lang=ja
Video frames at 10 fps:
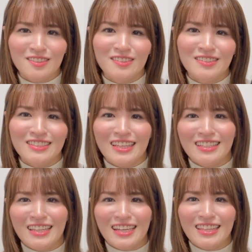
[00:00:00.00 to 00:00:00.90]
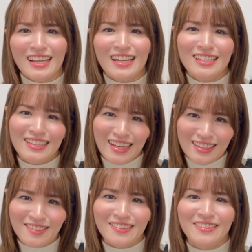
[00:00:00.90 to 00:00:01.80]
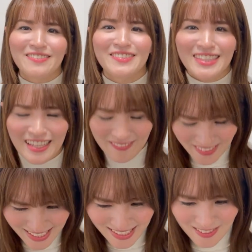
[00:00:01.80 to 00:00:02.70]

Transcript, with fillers: 曲を送っていただけたらいいなと思っています